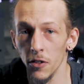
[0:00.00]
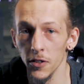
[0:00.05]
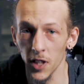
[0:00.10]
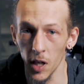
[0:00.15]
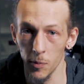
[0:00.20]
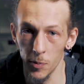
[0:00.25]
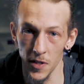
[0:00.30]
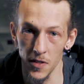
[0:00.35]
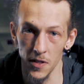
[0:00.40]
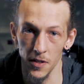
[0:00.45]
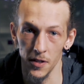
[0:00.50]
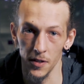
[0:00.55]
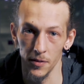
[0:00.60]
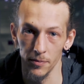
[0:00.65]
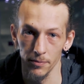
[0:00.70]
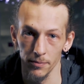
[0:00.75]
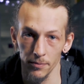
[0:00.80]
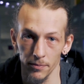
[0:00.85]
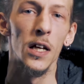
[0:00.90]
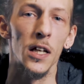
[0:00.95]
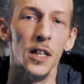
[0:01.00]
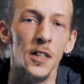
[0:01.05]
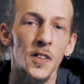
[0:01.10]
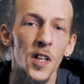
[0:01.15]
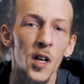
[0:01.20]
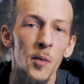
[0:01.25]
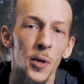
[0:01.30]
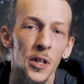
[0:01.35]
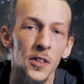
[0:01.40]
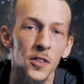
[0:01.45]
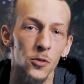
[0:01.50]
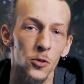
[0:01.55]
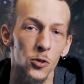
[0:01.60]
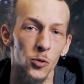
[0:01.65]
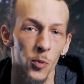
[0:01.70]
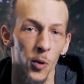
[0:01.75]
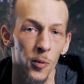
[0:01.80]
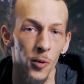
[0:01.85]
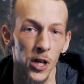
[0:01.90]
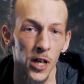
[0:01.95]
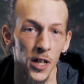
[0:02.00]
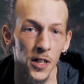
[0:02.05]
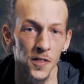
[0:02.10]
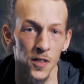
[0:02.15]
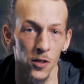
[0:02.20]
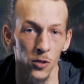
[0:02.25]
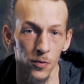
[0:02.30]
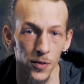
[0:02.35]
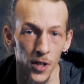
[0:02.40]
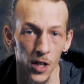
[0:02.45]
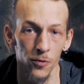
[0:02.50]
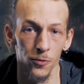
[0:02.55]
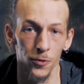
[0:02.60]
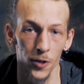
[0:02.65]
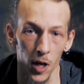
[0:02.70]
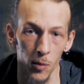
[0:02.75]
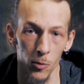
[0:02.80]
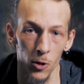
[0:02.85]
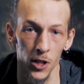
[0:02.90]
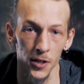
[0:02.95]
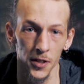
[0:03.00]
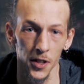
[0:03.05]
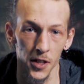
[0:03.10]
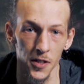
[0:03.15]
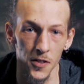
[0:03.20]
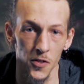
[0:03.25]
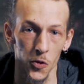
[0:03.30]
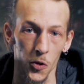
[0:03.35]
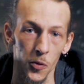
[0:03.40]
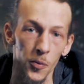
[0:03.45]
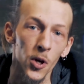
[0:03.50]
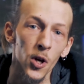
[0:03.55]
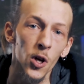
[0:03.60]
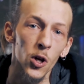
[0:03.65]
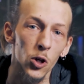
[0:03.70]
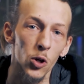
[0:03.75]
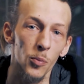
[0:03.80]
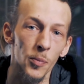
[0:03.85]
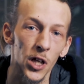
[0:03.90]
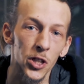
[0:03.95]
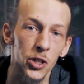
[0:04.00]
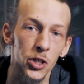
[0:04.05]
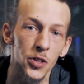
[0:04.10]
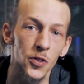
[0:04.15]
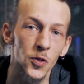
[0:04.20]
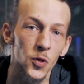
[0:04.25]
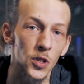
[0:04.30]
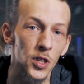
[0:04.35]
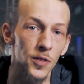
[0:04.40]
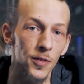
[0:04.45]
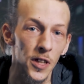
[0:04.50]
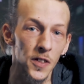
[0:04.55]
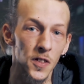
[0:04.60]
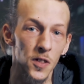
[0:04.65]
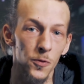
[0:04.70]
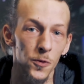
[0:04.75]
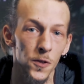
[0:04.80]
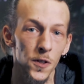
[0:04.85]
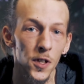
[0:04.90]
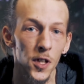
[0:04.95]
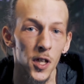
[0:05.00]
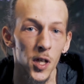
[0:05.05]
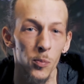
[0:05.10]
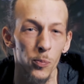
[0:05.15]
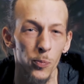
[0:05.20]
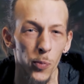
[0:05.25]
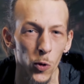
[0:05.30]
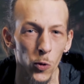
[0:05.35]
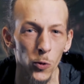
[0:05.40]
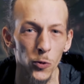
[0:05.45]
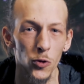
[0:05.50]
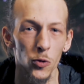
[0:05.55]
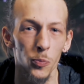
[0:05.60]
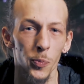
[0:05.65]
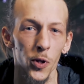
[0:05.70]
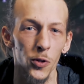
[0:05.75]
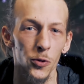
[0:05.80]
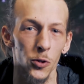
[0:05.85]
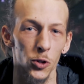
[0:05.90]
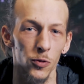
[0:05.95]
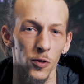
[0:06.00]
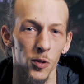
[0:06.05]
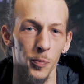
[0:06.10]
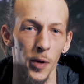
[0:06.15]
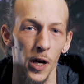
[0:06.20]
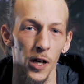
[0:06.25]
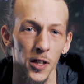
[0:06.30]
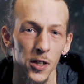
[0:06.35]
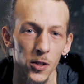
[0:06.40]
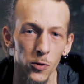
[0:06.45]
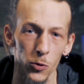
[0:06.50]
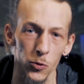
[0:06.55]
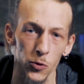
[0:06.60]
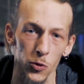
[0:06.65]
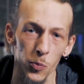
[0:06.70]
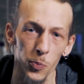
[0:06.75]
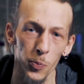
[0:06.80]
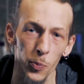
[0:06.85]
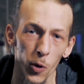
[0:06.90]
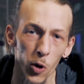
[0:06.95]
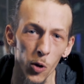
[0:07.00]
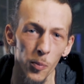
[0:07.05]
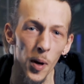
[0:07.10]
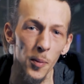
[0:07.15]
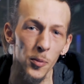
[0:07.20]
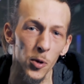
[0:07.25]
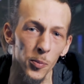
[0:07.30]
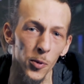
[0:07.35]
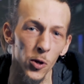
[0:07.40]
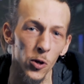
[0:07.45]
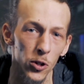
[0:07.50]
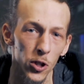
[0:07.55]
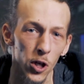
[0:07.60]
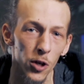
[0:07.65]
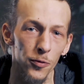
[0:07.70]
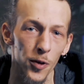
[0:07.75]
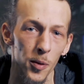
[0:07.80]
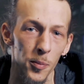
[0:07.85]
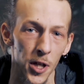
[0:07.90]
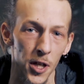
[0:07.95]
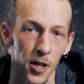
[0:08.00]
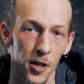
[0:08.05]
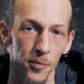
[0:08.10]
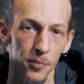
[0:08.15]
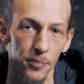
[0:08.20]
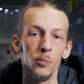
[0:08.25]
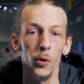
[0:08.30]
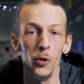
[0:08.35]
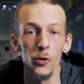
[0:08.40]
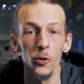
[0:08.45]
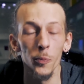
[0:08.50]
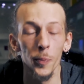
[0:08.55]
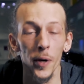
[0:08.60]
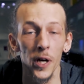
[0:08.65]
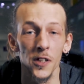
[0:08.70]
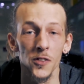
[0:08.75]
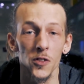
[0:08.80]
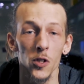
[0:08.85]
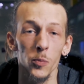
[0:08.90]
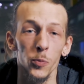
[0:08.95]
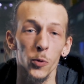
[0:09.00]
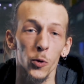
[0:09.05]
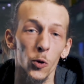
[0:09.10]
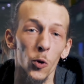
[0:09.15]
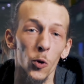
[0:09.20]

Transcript: grandes capacités. Et c'est à partir de ce moment-là que ça devient vraiment intéressant. Le marché se diversifie et beaucoup de supports dont je vais te parler te sont probablement encore familiers. Prenons par exemple